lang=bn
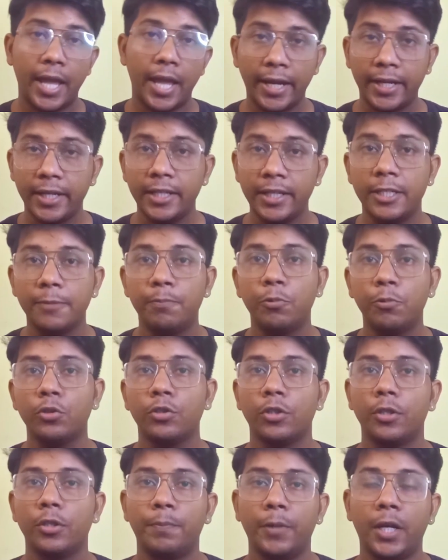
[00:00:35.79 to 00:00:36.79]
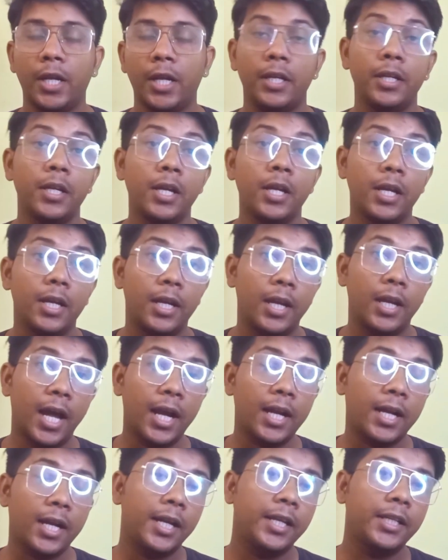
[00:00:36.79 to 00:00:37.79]
এক একটি পুজোয় প্রায়
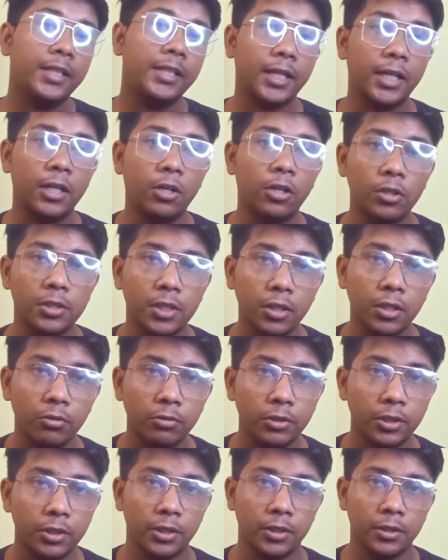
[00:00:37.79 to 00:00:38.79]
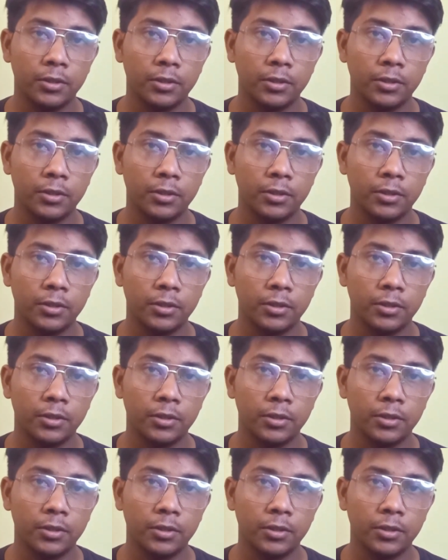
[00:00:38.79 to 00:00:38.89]
লাখখানিক টাকা খরচা করতেন